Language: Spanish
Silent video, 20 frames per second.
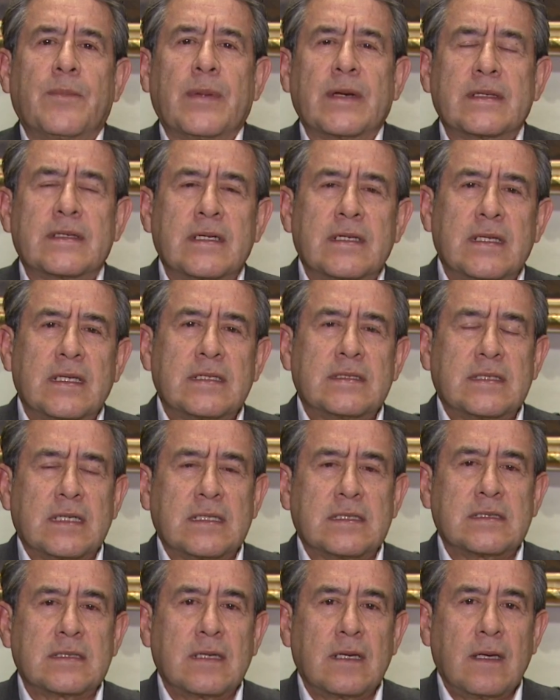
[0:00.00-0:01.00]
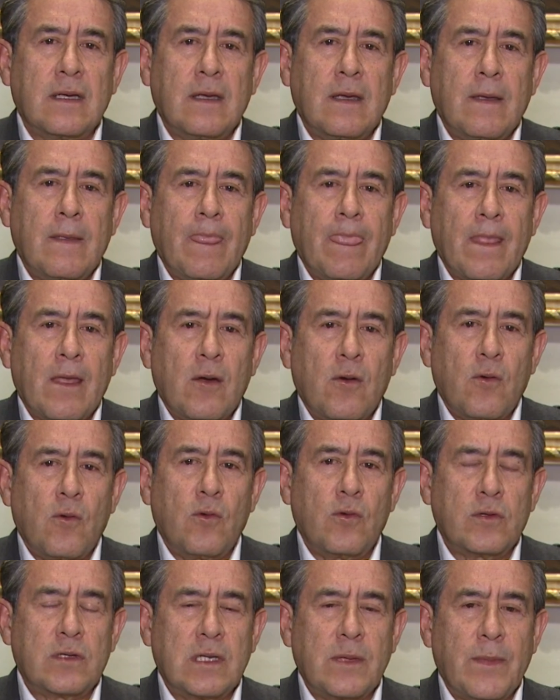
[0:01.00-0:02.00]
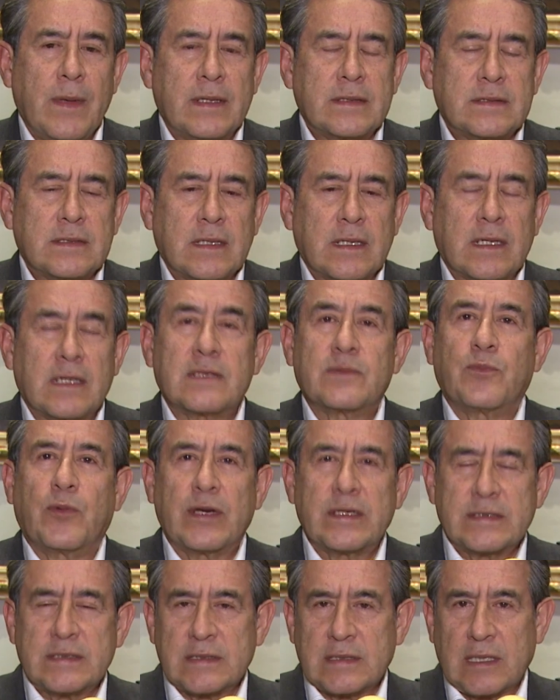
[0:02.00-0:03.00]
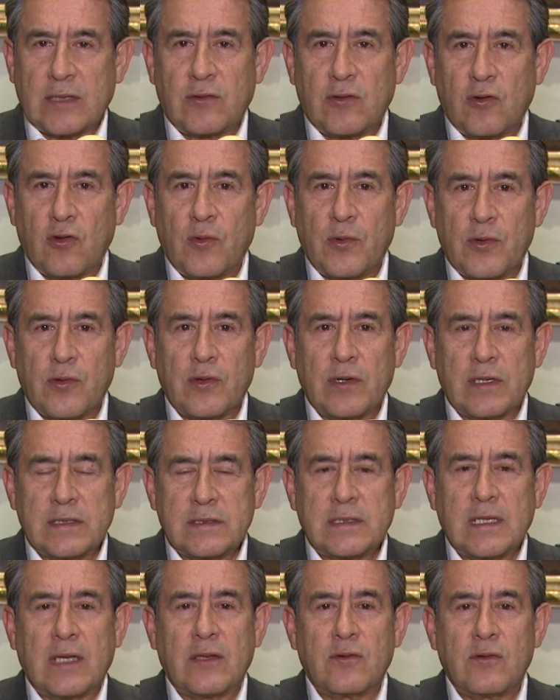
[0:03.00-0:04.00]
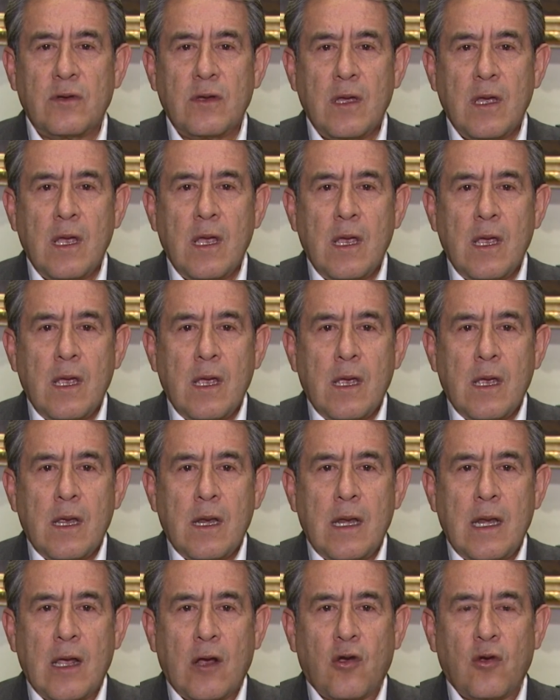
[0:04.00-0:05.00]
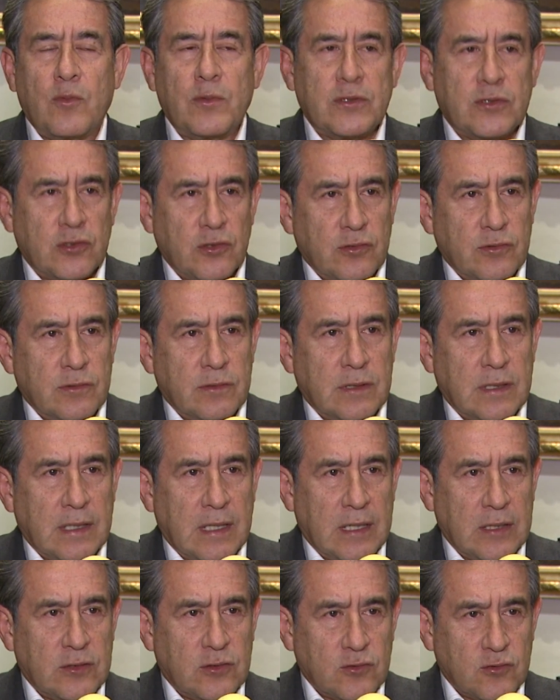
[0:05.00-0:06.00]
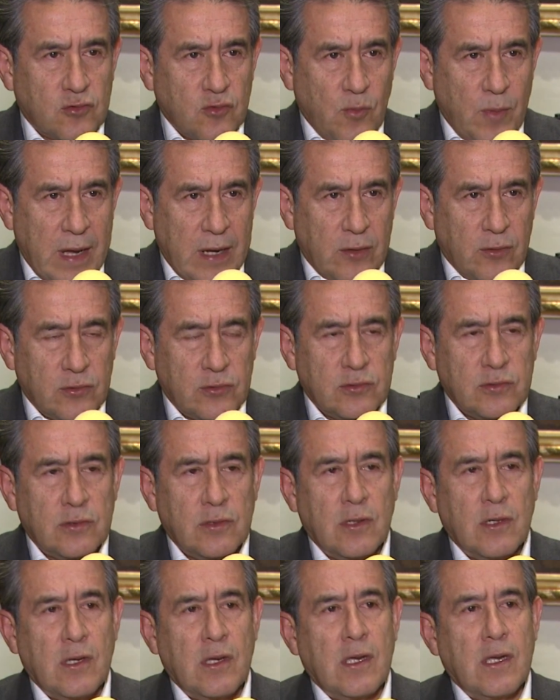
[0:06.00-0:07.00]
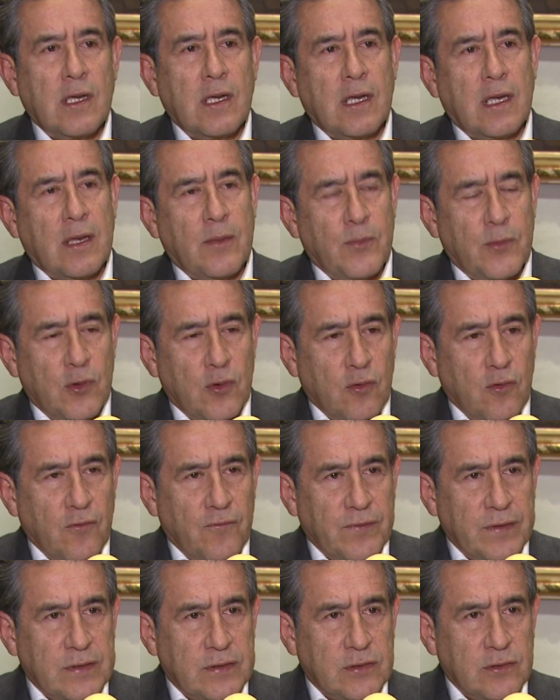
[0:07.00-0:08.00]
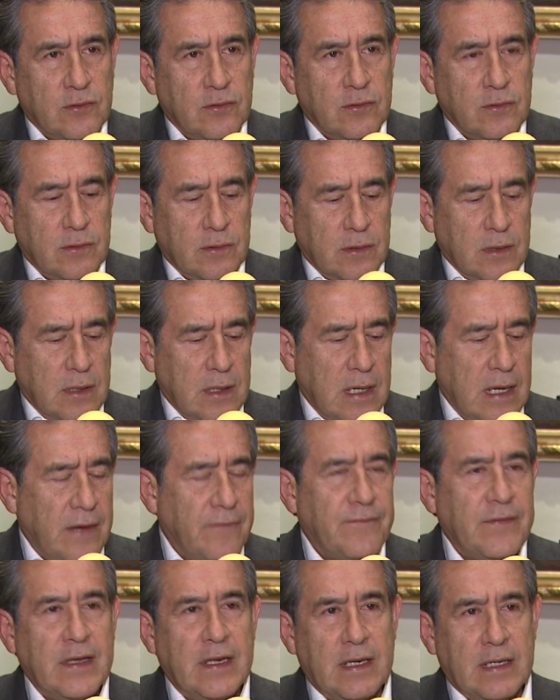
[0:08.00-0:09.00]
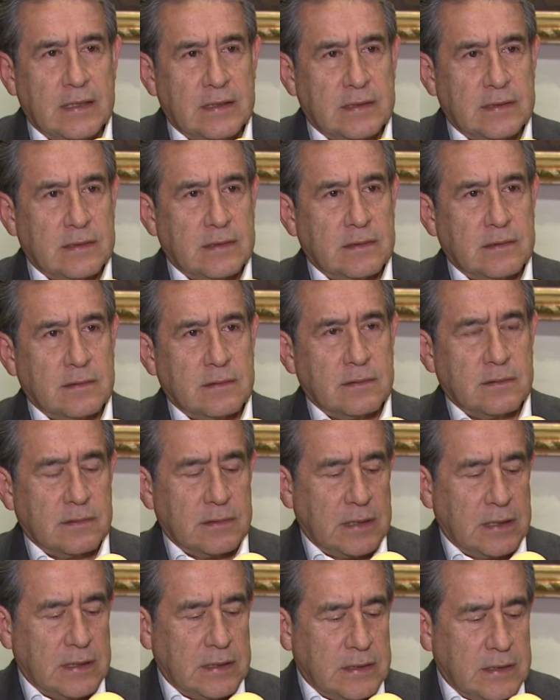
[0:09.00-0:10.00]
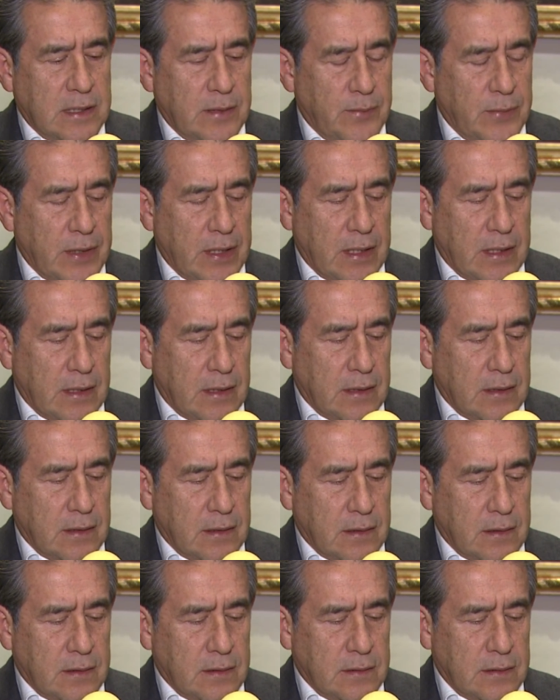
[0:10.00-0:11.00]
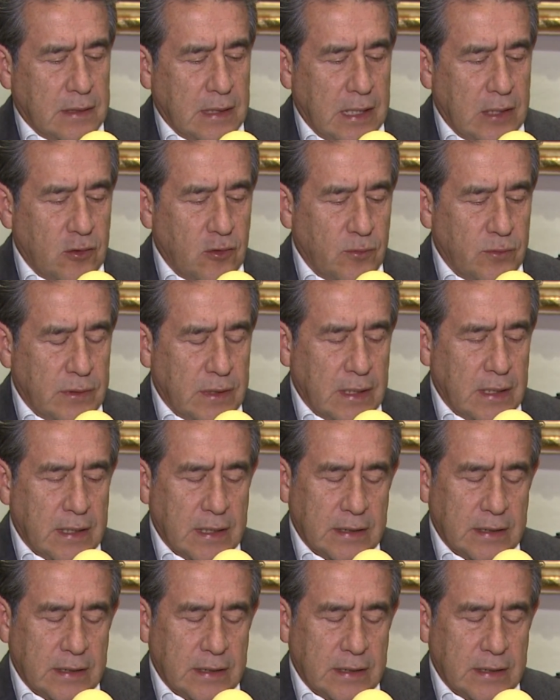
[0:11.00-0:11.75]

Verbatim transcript: A partir de estas últimas eh, respuestas que dio el gobierno del estado, la Comisión de Derechos Humanos envió un oficio a fines de diciembre del año del